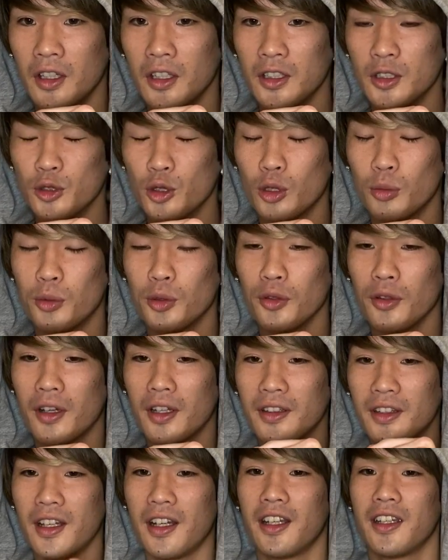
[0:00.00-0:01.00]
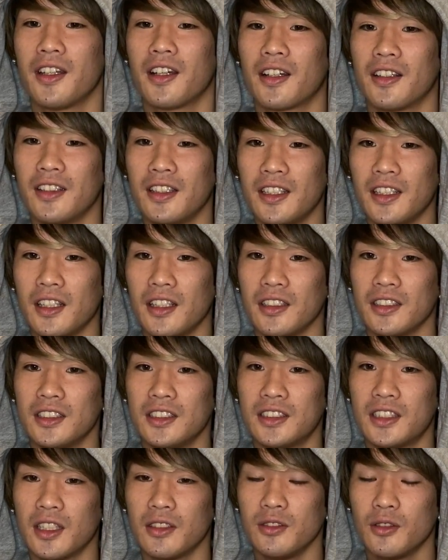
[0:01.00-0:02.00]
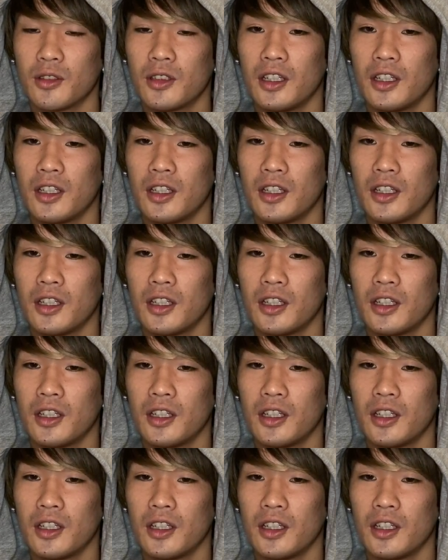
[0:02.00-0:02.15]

そういうものがない中で視線を